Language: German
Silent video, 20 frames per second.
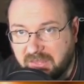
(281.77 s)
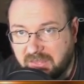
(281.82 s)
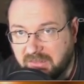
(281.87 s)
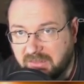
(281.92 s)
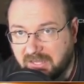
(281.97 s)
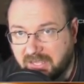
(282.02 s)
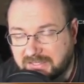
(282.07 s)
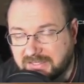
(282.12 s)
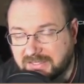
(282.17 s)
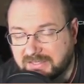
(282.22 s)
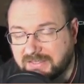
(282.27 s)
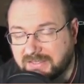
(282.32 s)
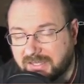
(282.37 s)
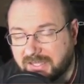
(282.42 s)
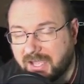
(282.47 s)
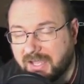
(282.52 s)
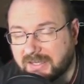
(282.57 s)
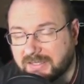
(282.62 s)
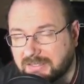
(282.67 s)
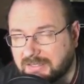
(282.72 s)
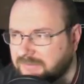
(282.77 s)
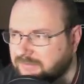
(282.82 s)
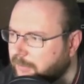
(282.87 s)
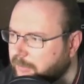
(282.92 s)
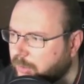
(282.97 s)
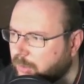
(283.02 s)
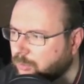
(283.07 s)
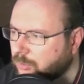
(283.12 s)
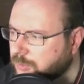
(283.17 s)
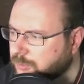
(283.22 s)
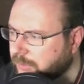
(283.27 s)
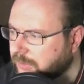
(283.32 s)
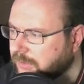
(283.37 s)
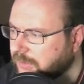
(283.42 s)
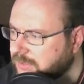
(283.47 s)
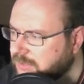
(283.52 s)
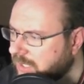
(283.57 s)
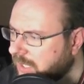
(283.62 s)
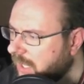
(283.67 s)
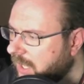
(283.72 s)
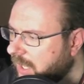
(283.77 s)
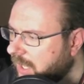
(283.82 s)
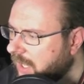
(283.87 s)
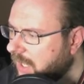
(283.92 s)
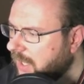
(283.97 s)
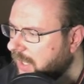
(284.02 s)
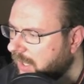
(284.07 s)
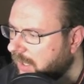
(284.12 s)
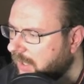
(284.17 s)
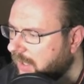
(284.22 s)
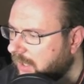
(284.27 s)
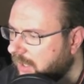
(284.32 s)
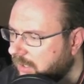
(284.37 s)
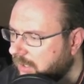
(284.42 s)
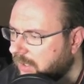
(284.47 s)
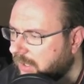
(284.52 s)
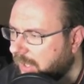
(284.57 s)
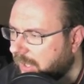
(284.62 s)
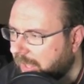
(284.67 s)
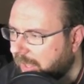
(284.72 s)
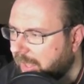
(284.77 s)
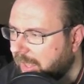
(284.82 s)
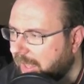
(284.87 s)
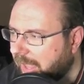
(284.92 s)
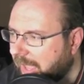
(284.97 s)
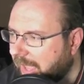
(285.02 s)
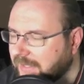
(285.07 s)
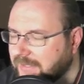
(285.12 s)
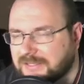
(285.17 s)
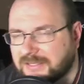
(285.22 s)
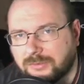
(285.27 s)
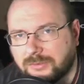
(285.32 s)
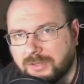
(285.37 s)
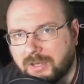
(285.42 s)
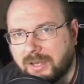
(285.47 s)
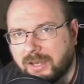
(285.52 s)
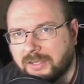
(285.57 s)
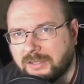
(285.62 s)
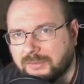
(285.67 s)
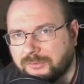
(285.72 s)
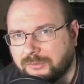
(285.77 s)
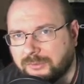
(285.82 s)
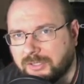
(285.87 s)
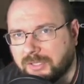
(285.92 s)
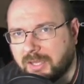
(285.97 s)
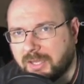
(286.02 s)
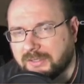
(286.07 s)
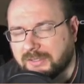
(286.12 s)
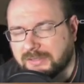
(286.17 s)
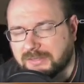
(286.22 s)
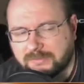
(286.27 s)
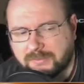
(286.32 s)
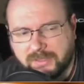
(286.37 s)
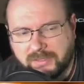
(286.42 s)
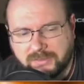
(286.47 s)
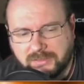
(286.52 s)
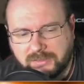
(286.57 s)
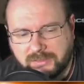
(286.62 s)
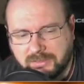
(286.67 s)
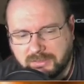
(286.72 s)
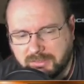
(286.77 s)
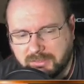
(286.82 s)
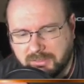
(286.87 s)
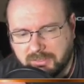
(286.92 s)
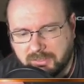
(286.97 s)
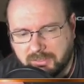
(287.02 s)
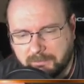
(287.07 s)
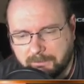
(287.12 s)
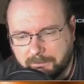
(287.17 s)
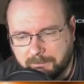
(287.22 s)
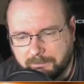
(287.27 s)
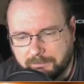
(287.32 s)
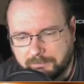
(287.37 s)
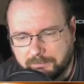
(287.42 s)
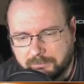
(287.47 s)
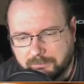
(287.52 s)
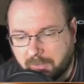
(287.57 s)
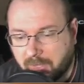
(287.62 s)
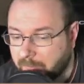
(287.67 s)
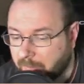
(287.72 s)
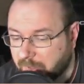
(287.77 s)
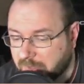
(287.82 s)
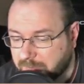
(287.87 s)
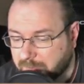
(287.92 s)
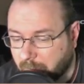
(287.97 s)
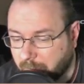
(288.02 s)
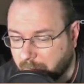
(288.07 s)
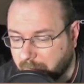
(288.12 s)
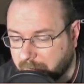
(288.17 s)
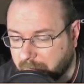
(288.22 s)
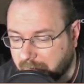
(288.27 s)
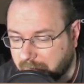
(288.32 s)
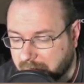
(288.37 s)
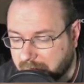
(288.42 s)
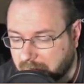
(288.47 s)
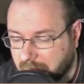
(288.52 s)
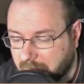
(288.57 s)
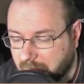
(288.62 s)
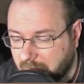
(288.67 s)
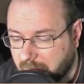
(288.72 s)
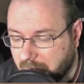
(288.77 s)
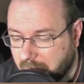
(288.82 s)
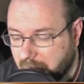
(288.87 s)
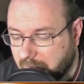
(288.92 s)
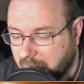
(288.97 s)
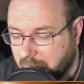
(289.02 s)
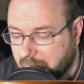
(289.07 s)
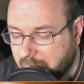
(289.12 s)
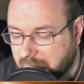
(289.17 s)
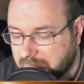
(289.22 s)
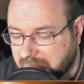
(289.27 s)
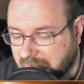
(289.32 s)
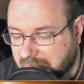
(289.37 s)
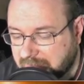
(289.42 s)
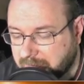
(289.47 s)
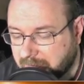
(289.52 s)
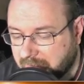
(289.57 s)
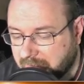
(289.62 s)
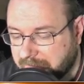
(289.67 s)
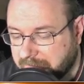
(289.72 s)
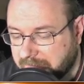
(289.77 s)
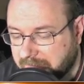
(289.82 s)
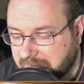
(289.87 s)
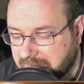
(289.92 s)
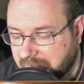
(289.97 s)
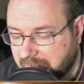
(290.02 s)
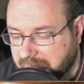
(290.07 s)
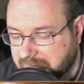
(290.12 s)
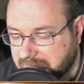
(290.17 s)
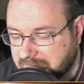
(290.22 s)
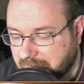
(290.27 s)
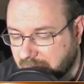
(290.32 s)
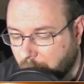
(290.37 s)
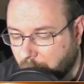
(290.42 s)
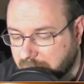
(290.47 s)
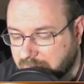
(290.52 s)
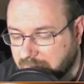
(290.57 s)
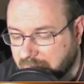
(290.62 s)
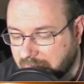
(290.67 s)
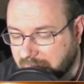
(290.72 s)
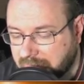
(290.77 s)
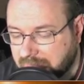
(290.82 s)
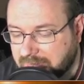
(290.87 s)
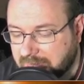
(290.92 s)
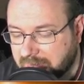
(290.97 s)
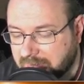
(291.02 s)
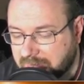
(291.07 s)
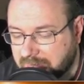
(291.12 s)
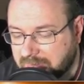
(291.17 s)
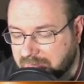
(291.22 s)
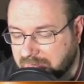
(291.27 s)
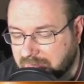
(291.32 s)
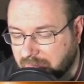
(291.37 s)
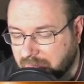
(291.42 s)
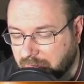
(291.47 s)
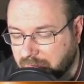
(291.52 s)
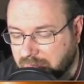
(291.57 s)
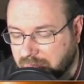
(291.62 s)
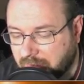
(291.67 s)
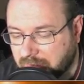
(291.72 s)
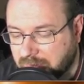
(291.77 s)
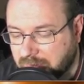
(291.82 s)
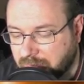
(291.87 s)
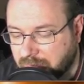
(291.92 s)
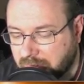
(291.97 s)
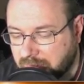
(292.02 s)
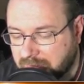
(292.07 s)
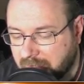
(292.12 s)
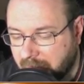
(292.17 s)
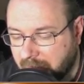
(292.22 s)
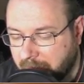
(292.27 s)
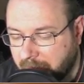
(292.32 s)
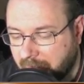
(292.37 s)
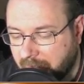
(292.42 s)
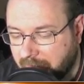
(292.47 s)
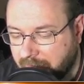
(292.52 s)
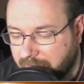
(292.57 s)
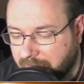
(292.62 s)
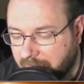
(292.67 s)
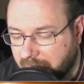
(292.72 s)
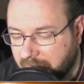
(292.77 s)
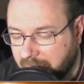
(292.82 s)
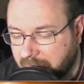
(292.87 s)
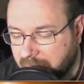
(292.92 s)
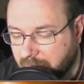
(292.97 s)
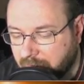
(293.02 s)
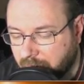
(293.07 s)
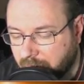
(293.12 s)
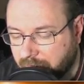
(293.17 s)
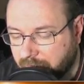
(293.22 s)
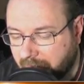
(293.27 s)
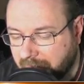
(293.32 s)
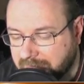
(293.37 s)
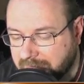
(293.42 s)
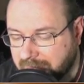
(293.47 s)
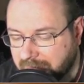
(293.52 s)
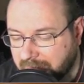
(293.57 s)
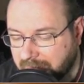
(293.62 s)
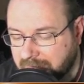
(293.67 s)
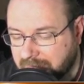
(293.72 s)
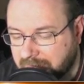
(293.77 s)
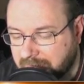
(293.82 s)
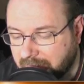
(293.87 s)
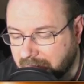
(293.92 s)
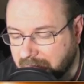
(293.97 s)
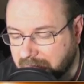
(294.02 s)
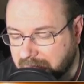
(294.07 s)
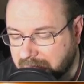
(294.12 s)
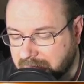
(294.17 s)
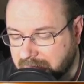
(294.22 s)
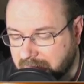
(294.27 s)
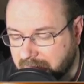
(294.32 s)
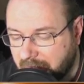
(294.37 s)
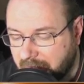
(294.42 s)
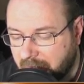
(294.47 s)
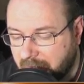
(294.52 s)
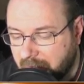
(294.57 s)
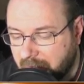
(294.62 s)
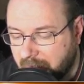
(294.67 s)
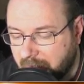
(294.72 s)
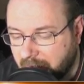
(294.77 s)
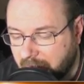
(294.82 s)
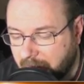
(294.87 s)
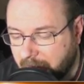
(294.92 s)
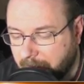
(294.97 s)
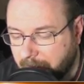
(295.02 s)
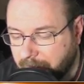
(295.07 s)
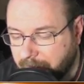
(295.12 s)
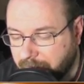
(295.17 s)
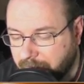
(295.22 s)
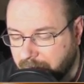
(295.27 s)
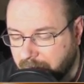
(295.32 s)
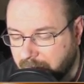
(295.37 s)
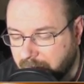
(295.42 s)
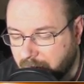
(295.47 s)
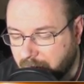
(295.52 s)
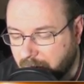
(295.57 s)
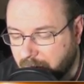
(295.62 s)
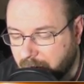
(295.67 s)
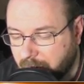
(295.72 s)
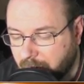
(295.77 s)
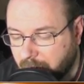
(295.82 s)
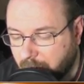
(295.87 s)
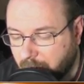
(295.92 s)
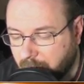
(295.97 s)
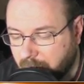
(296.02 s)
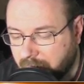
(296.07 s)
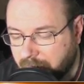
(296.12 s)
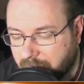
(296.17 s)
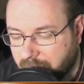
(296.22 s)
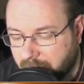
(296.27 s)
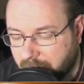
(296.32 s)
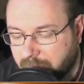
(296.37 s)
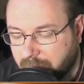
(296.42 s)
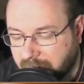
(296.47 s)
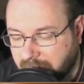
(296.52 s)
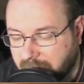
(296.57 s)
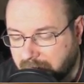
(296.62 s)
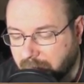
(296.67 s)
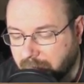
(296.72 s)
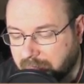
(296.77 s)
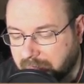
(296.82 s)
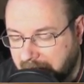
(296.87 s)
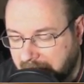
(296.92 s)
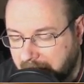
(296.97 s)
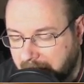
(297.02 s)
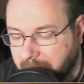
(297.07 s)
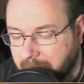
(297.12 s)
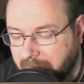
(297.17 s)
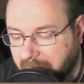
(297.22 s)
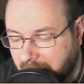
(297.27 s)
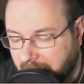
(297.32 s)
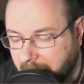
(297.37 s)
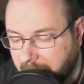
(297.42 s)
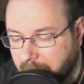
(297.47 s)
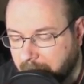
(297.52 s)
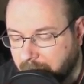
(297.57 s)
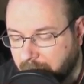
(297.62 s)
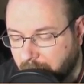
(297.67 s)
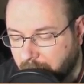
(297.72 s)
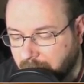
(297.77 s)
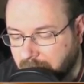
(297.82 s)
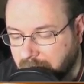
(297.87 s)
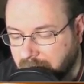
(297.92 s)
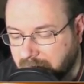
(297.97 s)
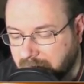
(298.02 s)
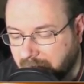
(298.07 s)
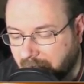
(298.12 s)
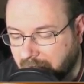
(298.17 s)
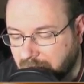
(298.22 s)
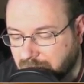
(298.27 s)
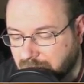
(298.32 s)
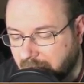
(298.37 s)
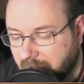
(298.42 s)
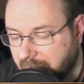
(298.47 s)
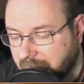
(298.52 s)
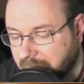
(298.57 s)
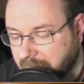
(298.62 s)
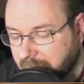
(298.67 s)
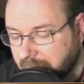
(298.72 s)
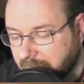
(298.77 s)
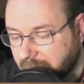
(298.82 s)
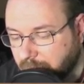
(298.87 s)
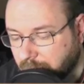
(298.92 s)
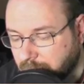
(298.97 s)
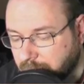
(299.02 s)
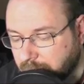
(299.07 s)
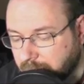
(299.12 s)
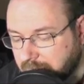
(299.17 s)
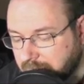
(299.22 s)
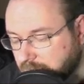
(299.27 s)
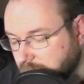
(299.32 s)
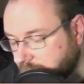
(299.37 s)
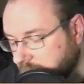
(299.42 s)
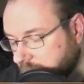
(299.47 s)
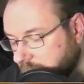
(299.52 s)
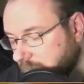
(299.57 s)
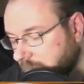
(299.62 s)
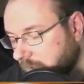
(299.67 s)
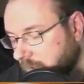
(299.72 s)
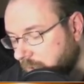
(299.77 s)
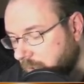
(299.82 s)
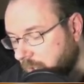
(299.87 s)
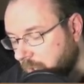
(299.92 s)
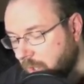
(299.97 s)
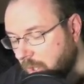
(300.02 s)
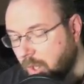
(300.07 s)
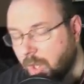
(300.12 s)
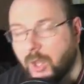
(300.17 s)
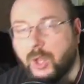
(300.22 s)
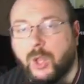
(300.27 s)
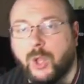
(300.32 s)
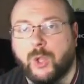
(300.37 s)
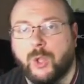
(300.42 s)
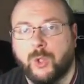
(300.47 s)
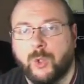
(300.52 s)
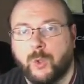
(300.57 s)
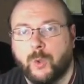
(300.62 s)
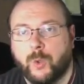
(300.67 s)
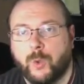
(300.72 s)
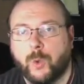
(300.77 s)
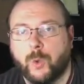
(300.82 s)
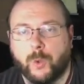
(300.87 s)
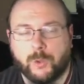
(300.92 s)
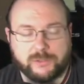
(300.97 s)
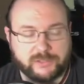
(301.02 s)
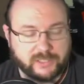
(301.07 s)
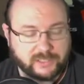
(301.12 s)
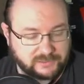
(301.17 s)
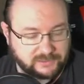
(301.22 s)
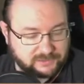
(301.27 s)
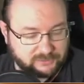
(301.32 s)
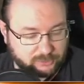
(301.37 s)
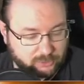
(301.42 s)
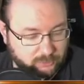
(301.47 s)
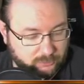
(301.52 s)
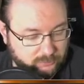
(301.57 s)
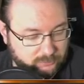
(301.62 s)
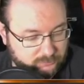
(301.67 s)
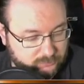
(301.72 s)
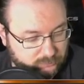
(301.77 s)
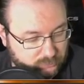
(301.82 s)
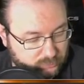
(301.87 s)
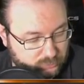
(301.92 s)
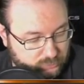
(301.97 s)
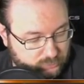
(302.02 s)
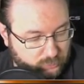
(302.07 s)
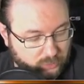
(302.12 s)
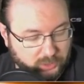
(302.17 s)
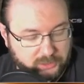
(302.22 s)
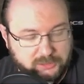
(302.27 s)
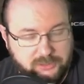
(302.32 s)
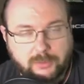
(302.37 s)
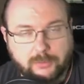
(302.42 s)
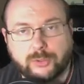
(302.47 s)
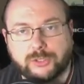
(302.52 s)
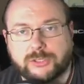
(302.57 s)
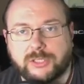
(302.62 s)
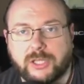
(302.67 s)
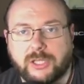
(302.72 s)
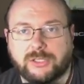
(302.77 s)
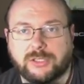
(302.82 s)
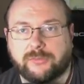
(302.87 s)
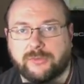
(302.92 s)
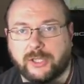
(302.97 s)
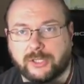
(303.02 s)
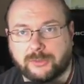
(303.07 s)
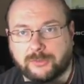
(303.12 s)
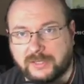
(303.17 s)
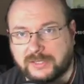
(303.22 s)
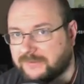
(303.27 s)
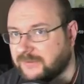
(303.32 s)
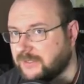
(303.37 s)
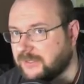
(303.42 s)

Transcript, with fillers: Das ist eine Karte, die war mal ursprünglich äh, einzig und allein dafür da, dass man hier die ähm, Buyerbox-Promo mit hat. 6 Mana 4, 6. Rote Instants und Sorceries haben Lifelink und weiße Instants ähm, oder Sorceries, die uns Leben geben, fügen die drei Schaden schadende Kreaturspieler zu. Jo, das ist ein Collector Booster. Ich hoffe, ihr habt Spaß.